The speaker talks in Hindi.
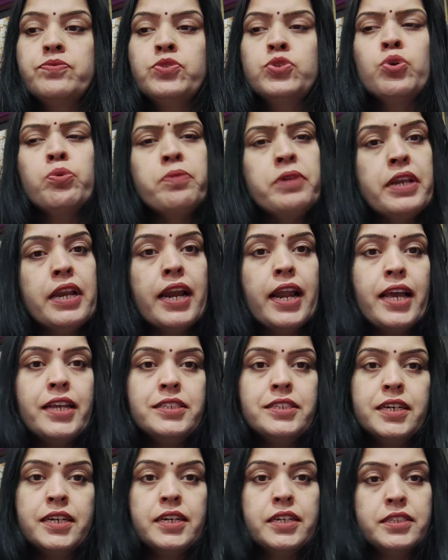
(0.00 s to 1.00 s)
जो भी लड़ाई
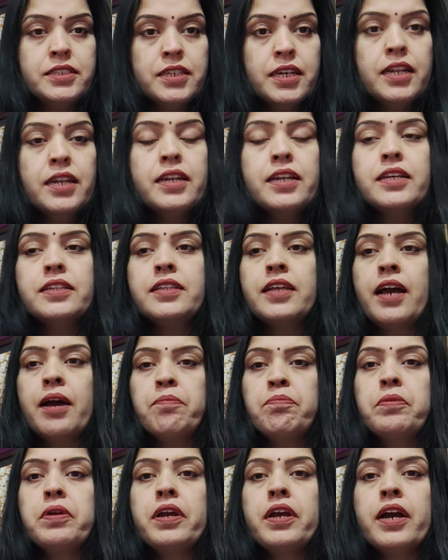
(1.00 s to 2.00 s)
झगड़े चल रहे थे
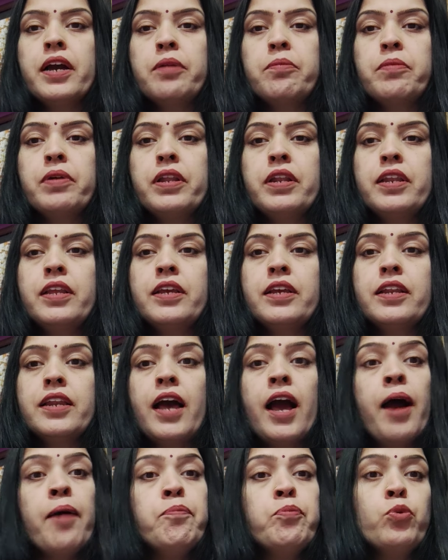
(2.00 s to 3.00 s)
आपके घर में लेकिन
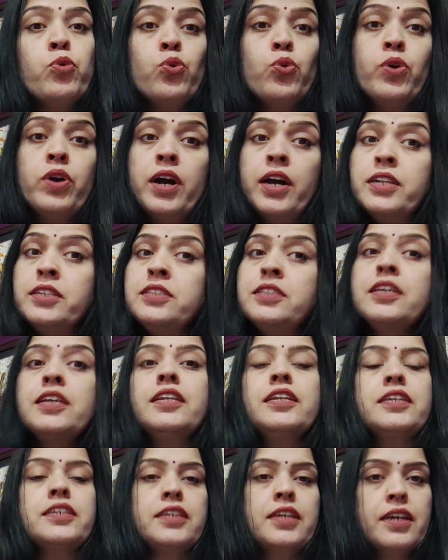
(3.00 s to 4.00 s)
आपको घर से
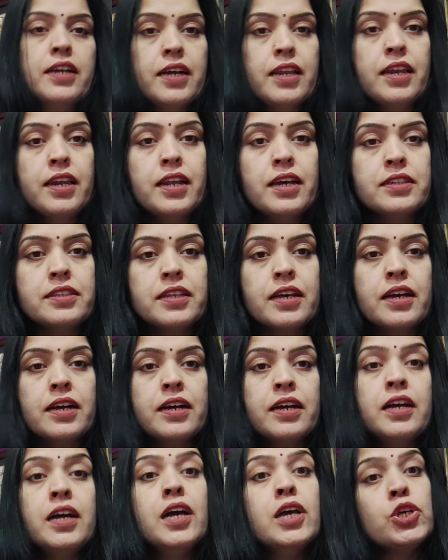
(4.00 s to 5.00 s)
नहीं निकलना था
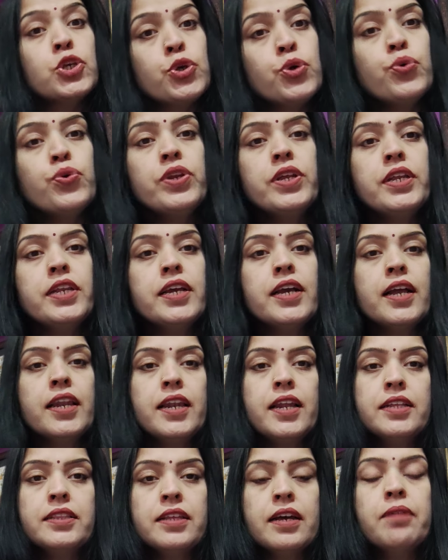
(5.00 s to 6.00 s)
क्यों नहीं
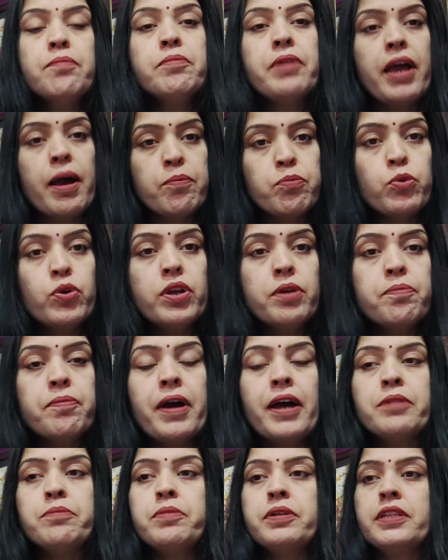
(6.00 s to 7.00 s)
निकलना था मैं आपको एक
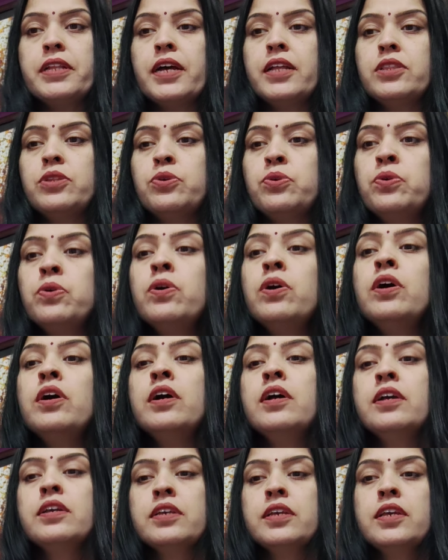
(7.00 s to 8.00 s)
बात बताती हूँ
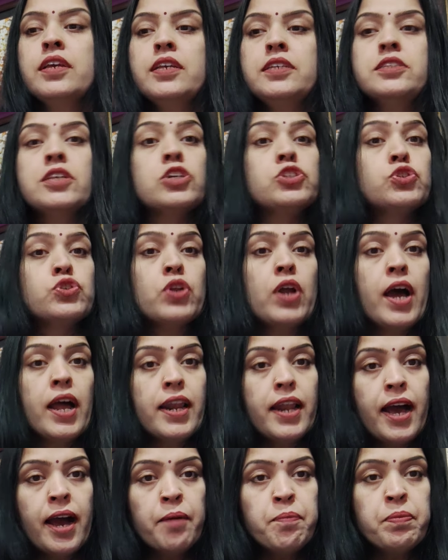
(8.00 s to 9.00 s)
कि
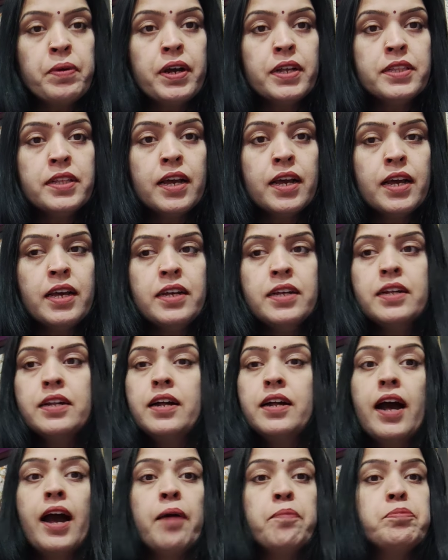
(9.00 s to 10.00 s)
ससुराल आपका था
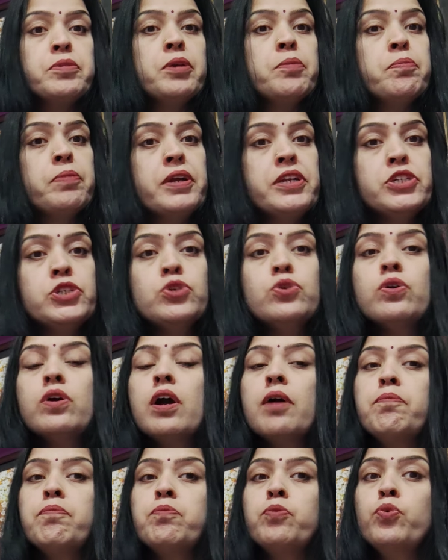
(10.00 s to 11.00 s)
आपकी बेटियों
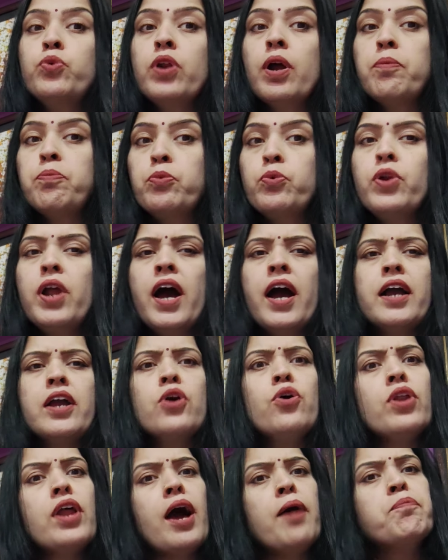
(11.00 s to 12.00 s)
का पूरा पूरा हक
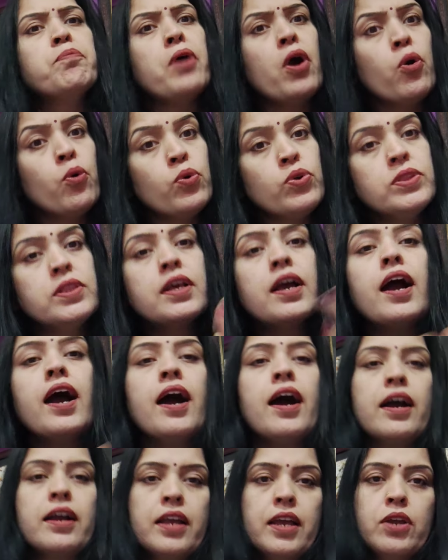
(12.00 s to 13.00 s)
है और आपका खुद का
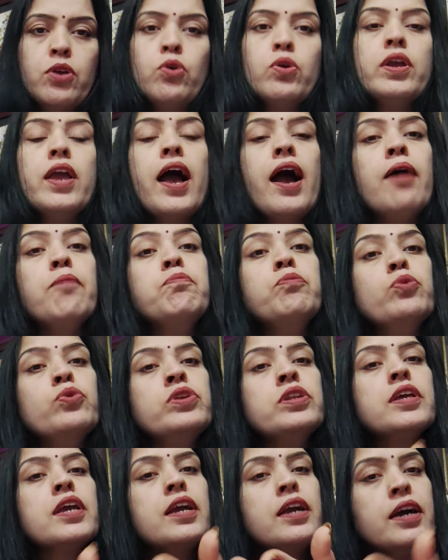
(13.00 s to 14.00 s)
हक है क्योंकि आप
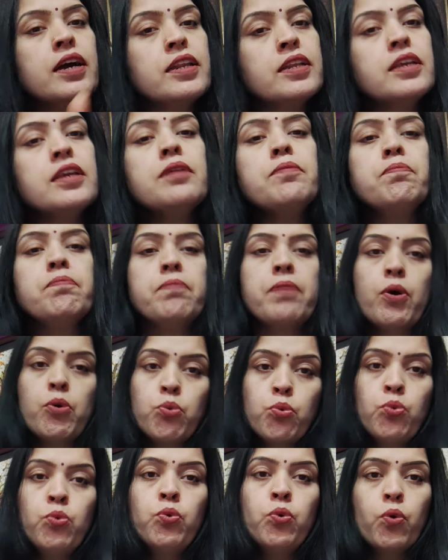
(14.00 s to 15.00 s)
उनके घर की
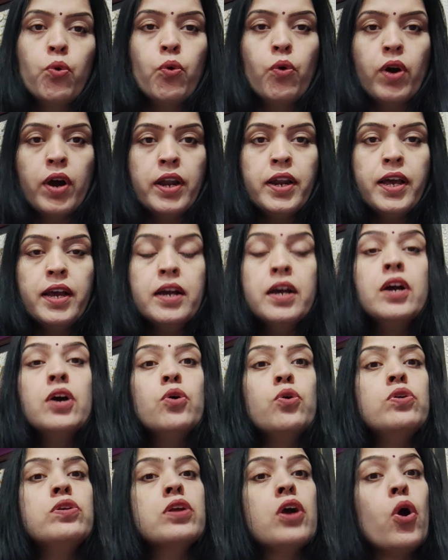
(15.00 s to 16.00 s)
बहू हो है ना
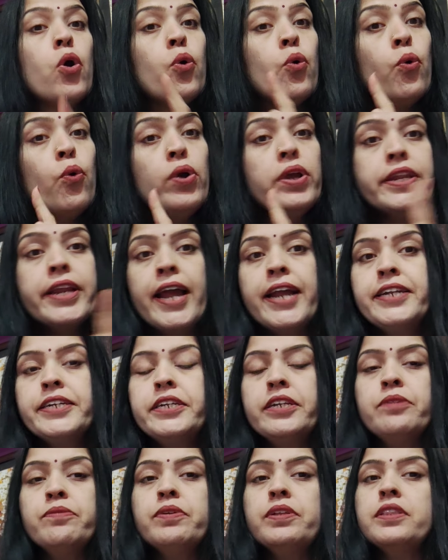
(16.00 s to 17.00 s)
उनका कोई राइट
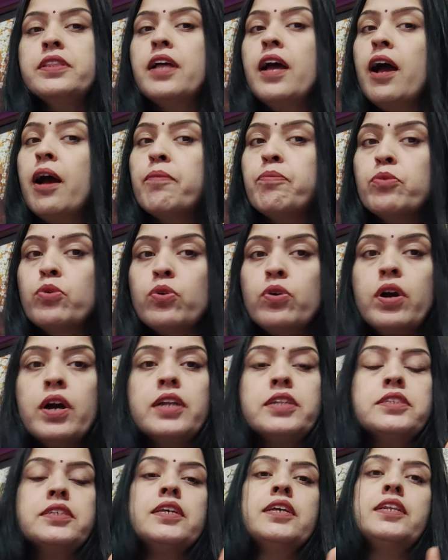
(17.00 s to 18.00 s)
नहीं बनता आपको घर
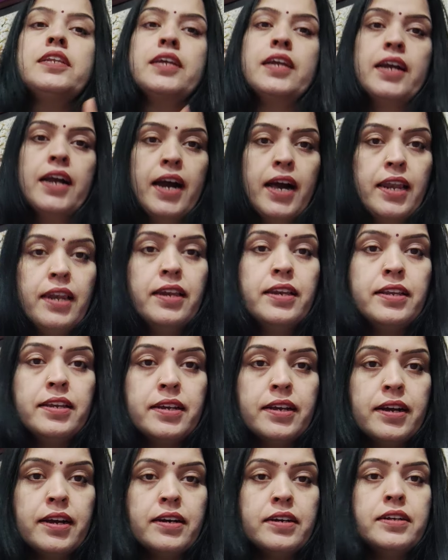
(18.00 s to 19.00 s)
से निकालने
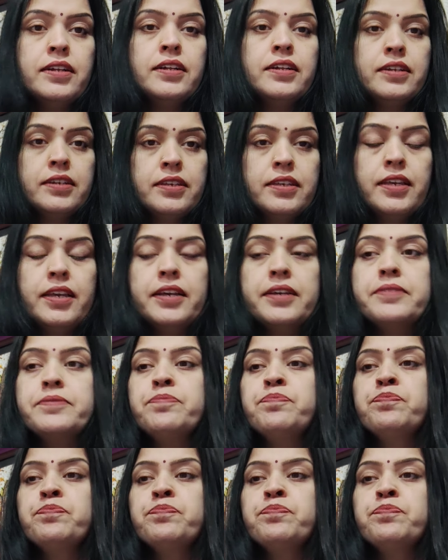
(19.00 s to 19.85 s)
का ये